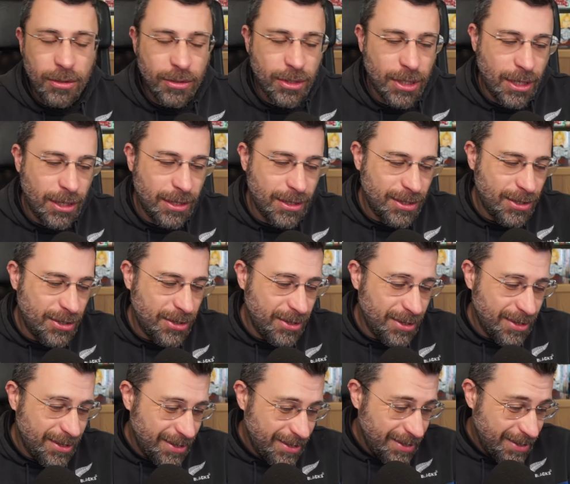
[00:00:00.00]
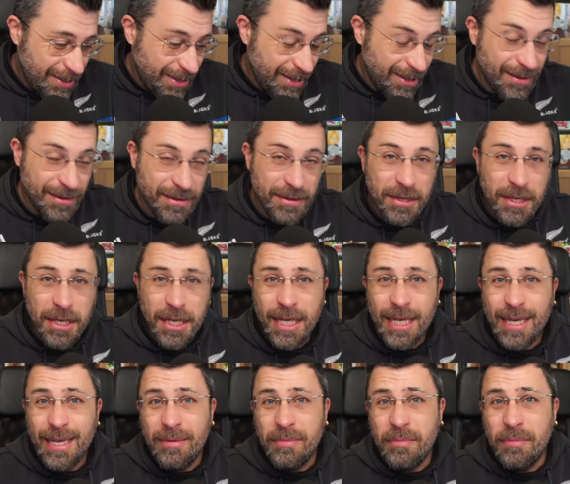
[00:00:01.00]
scherzo.
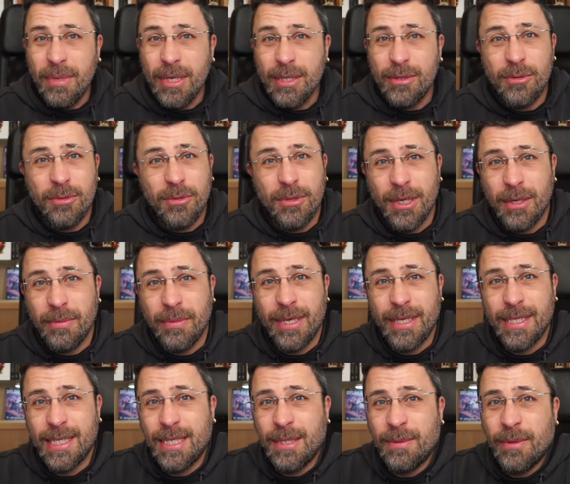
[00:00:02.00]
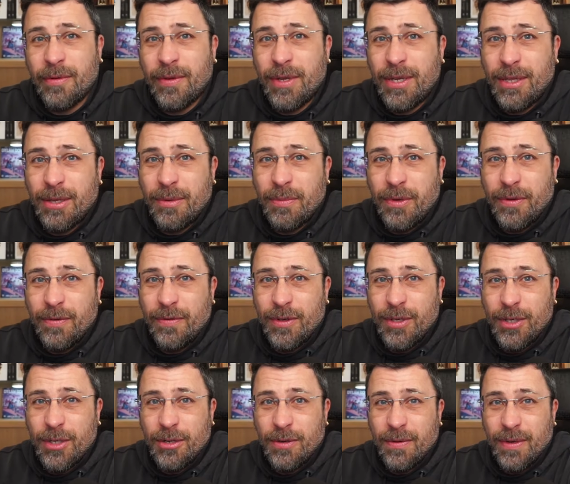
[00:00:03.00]
Che battuta pessima, venite più
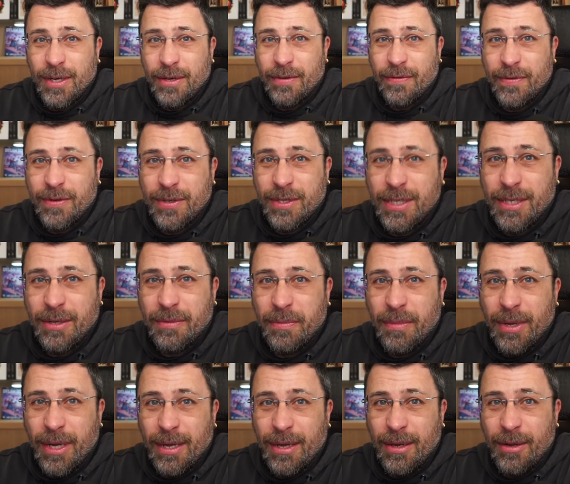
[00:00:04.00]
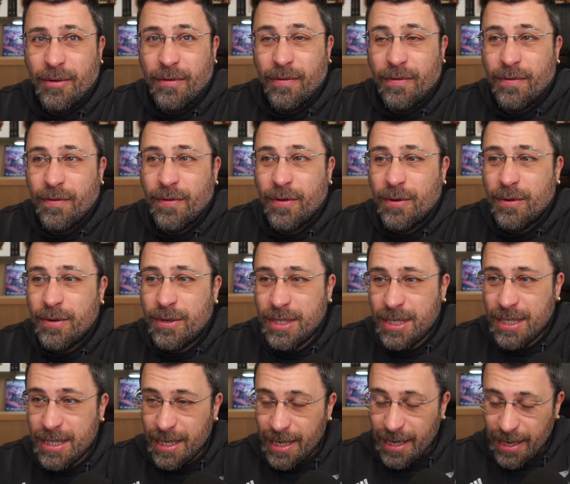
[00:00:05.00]
vicino Roma che forse è meglio.
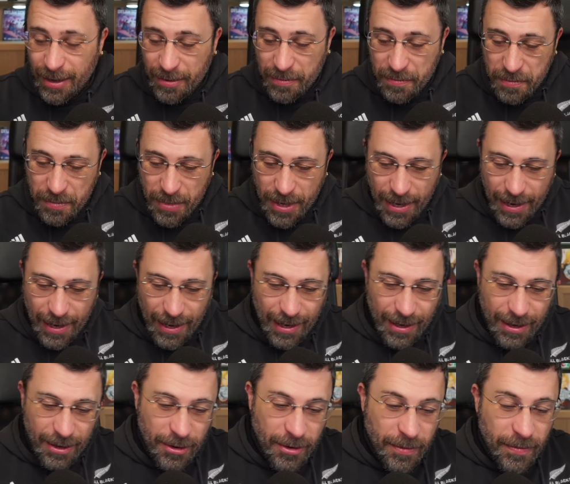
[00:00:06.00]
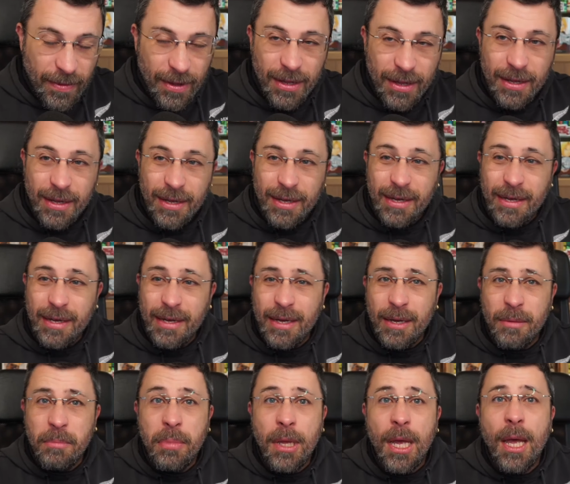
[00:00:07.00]
Forse è meglio. Eh,
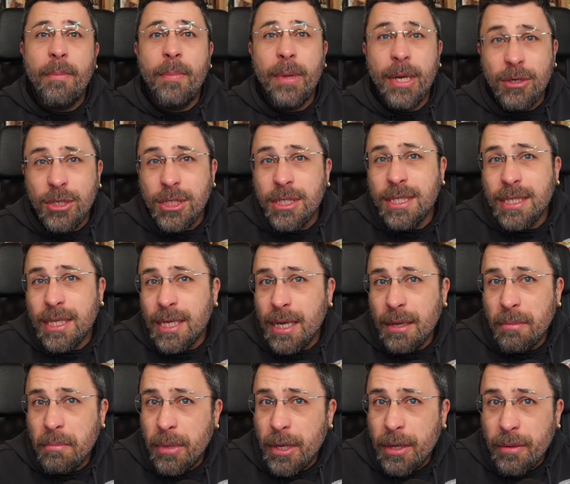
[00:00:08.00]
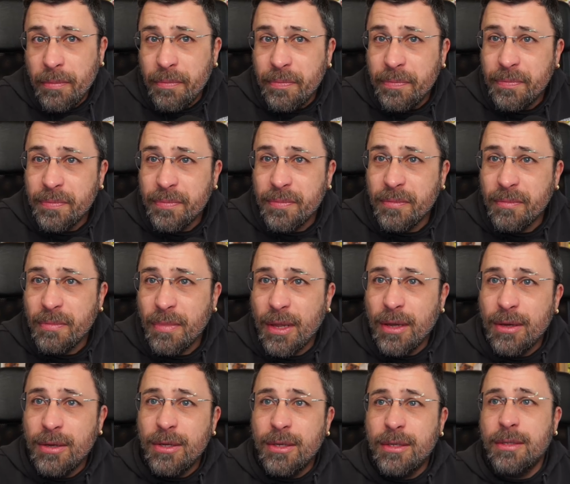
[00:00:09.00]
eh, però ci starebbe,
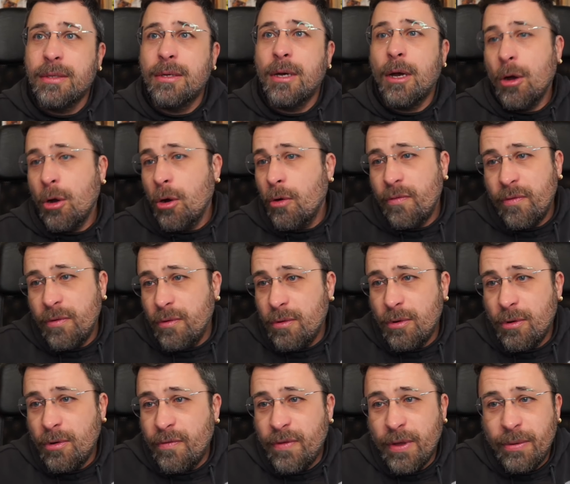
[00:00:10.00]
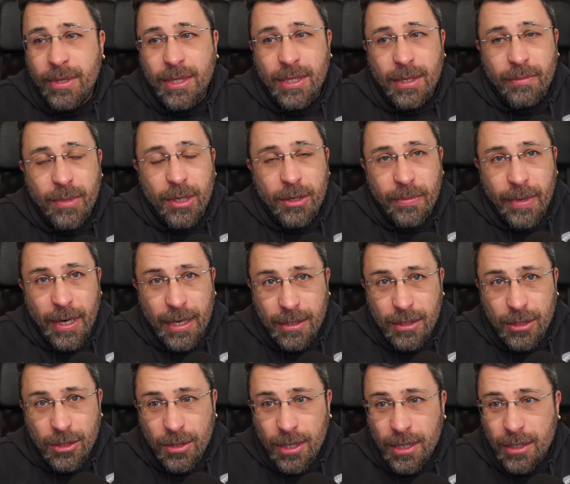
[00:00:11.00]
ov- ovviamente a meno
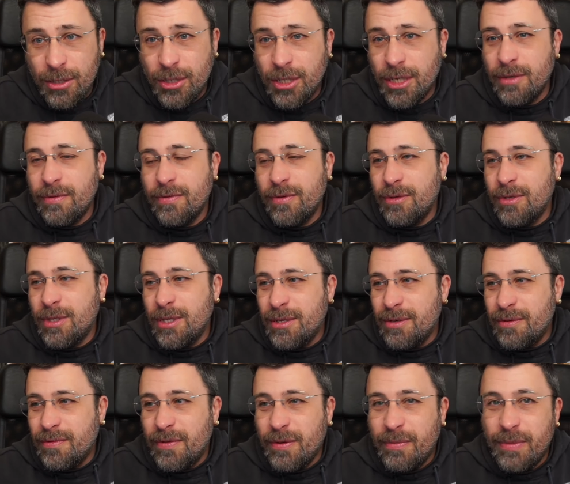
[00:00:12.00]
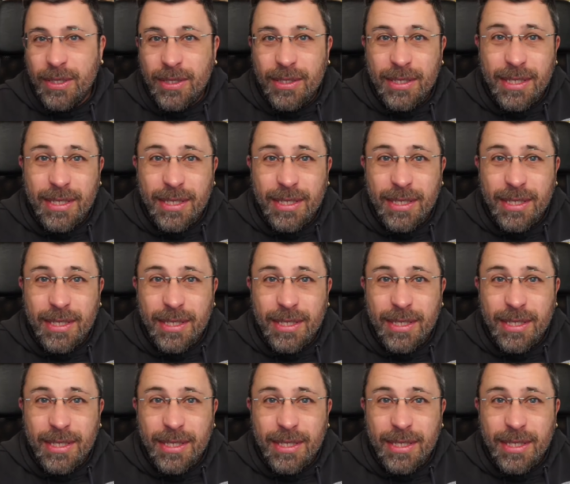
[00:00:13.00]
prezzo, eh? cioè, ovviamente